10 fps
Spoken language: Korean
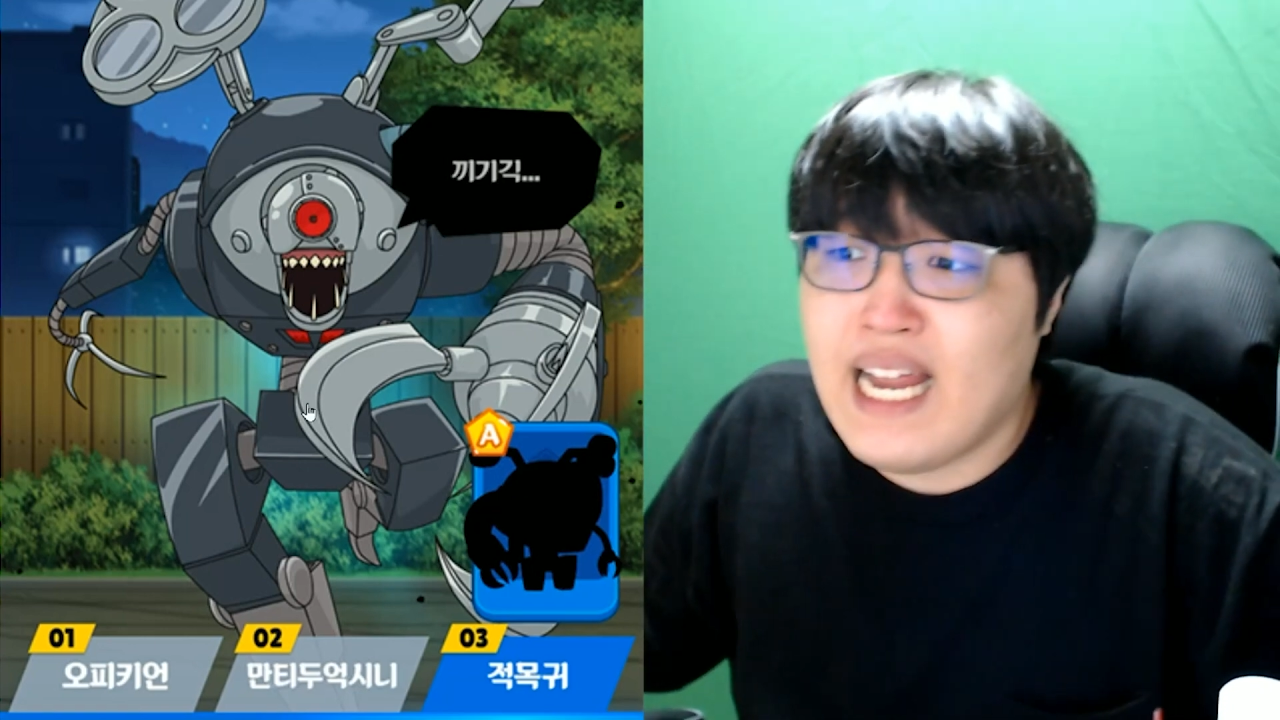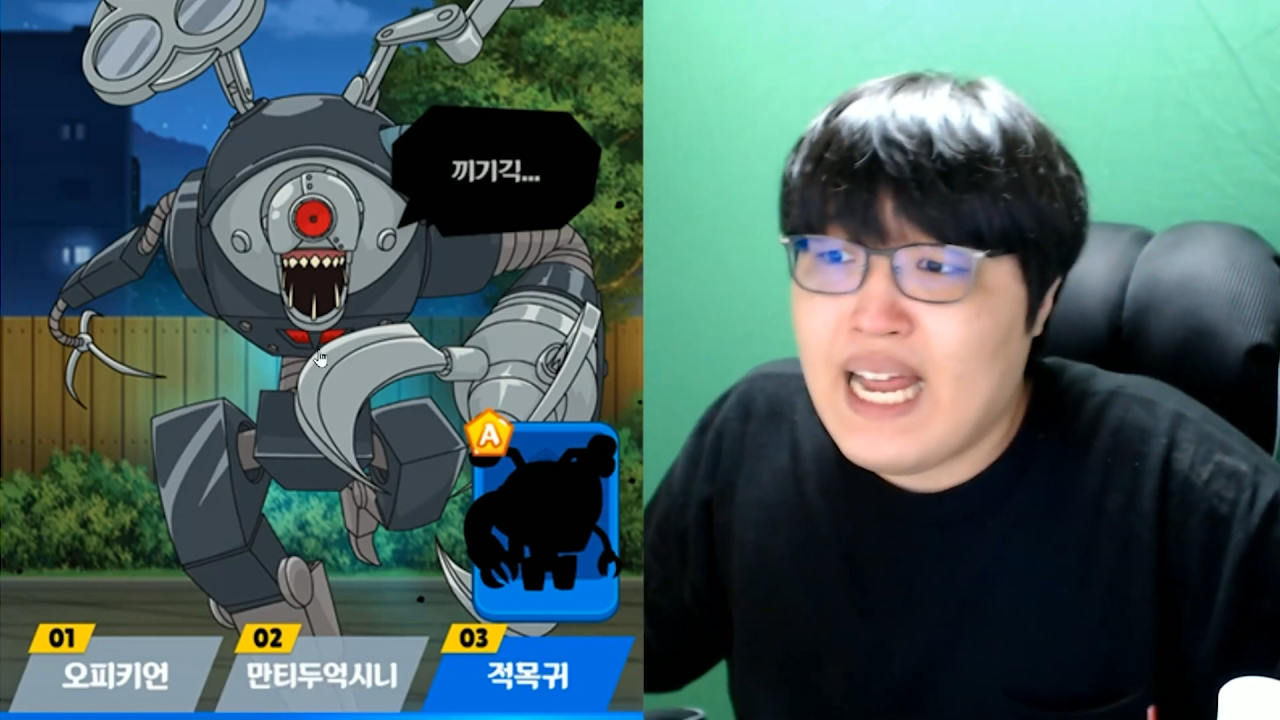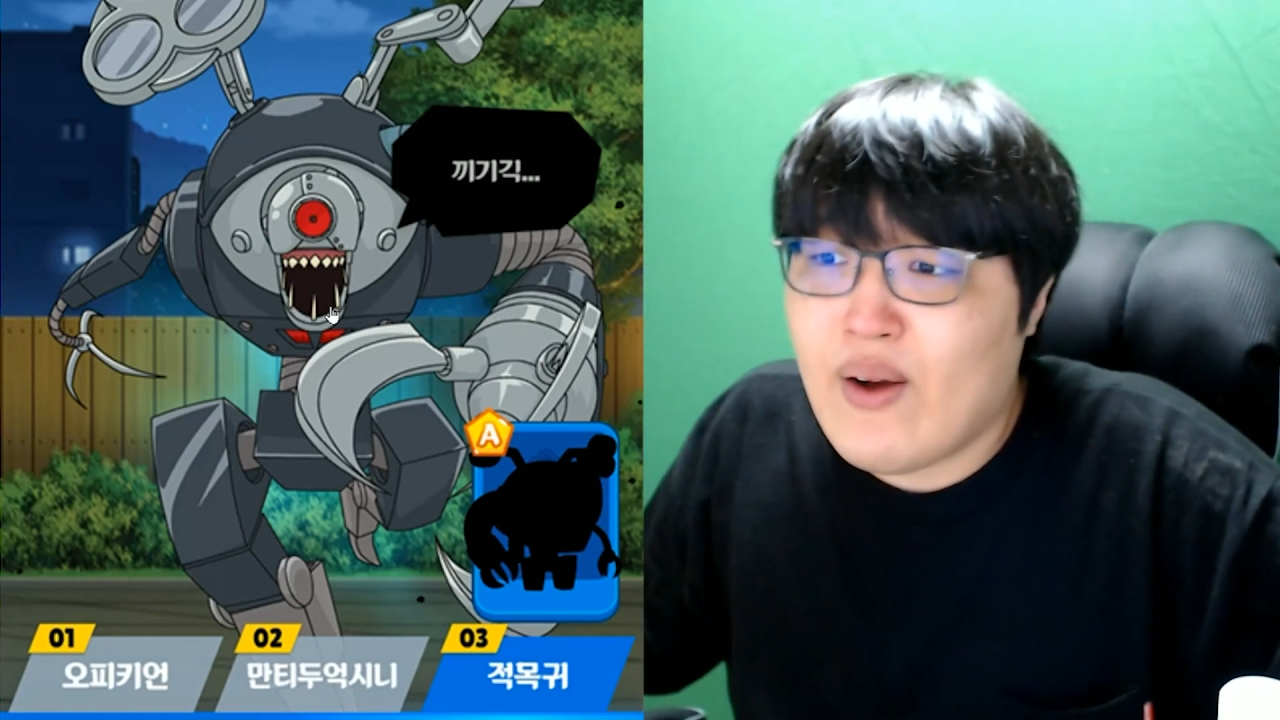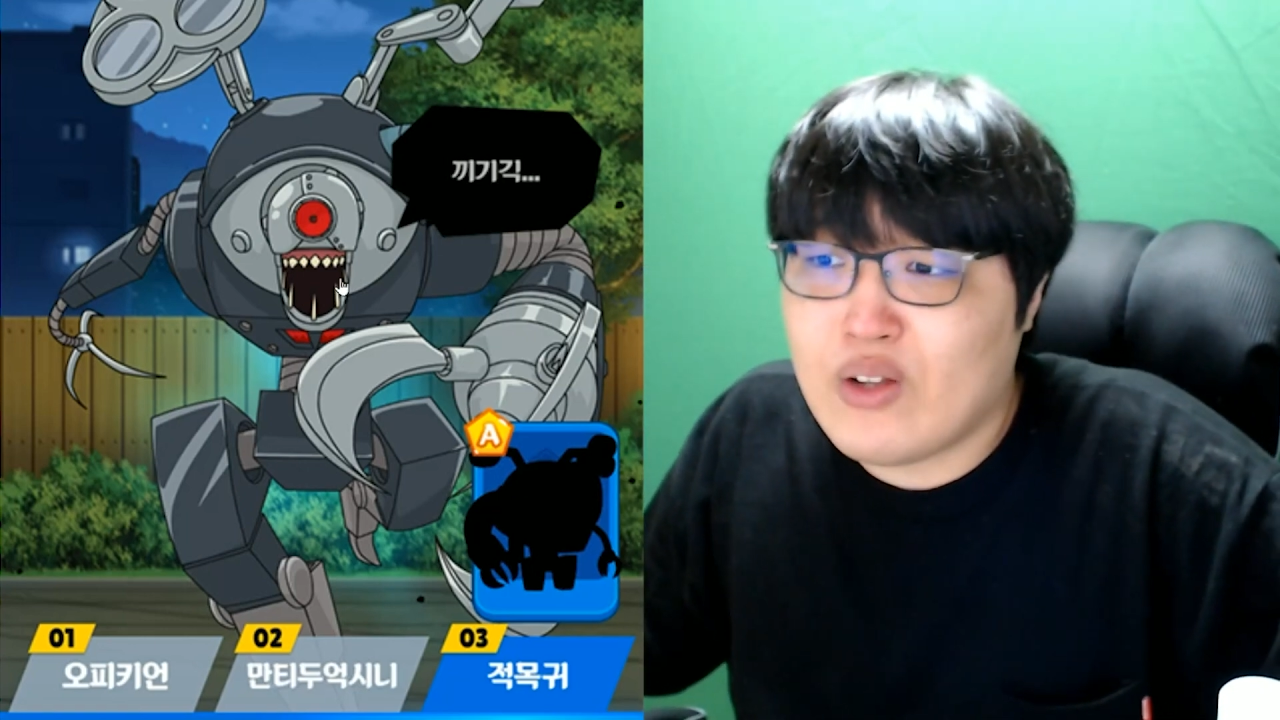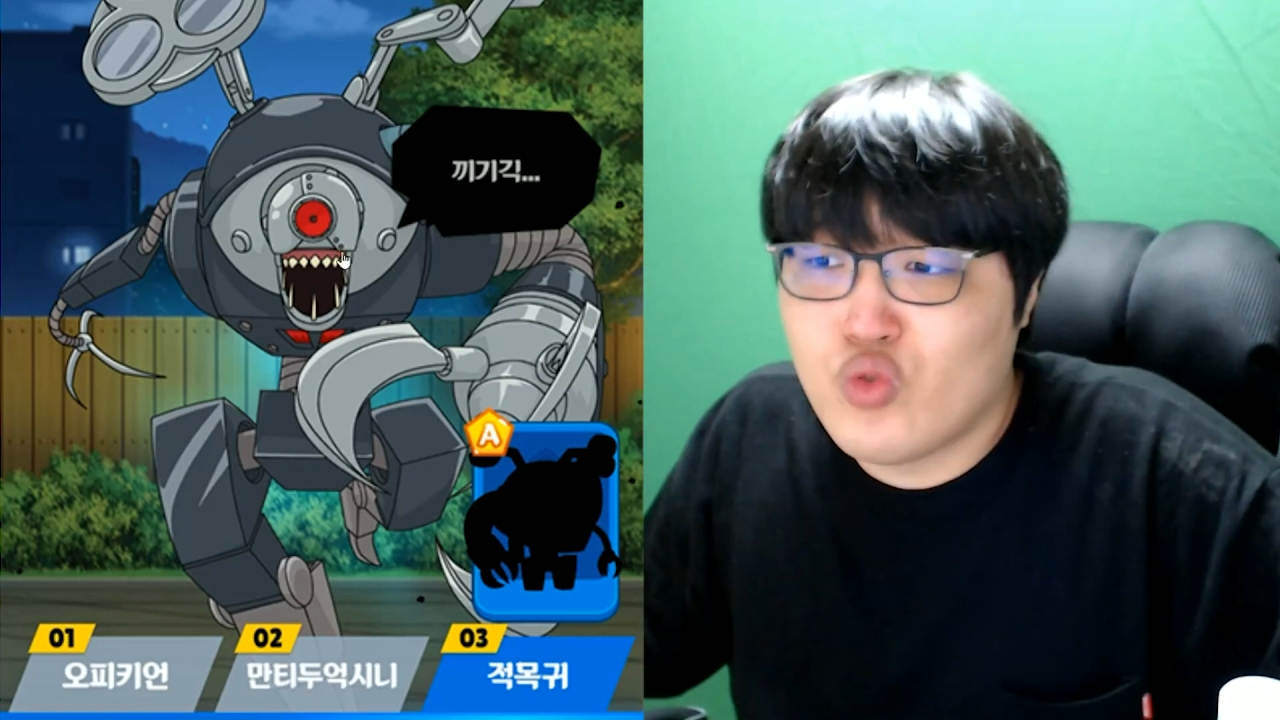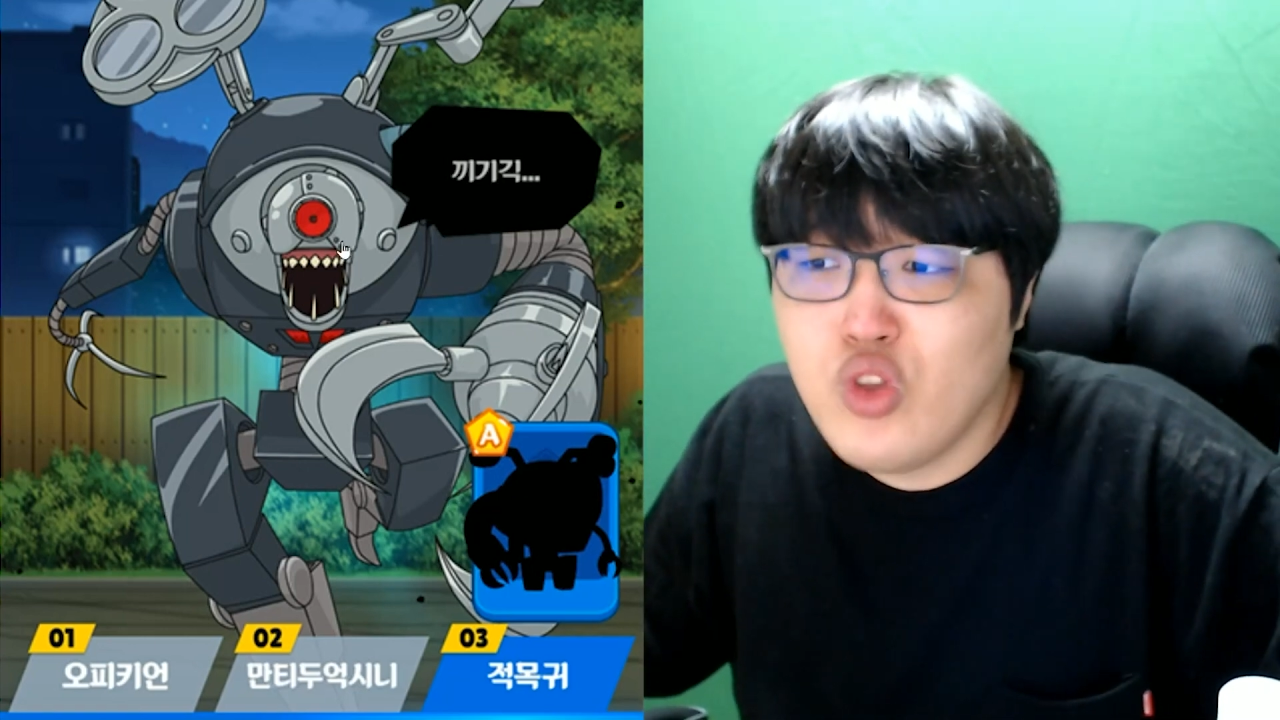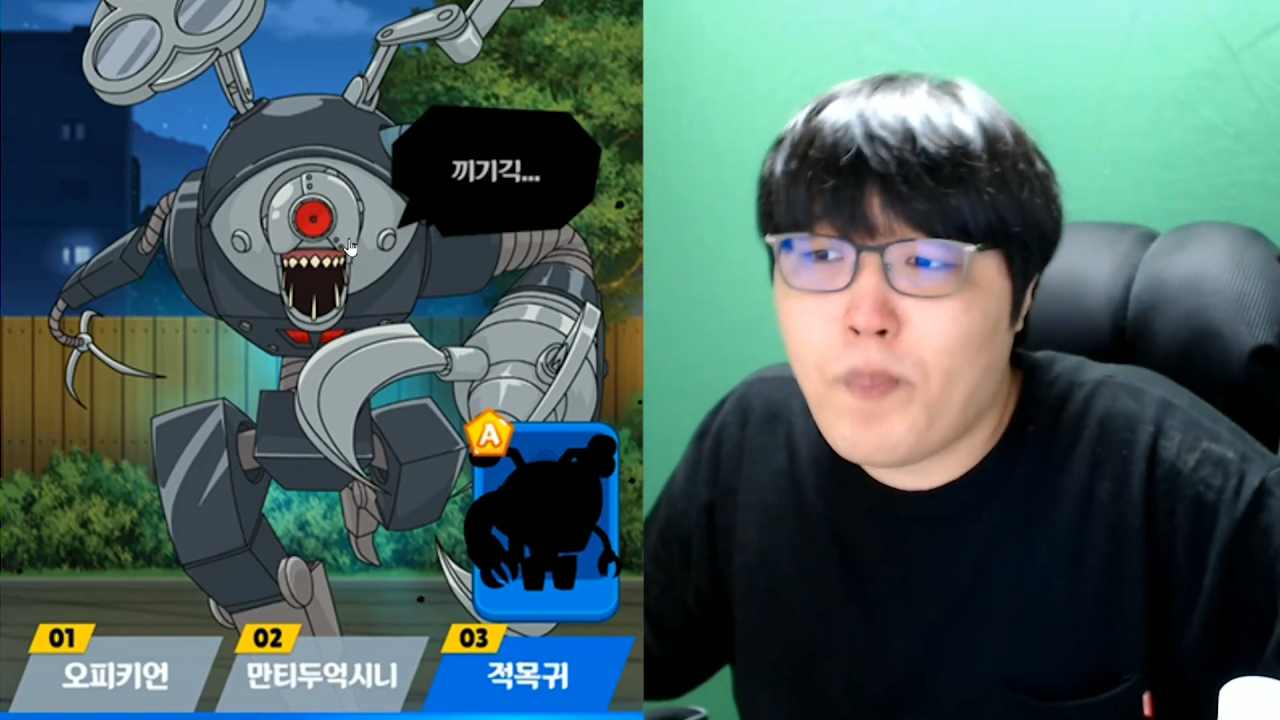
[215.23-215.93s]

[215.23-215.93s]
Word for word: 아 눈은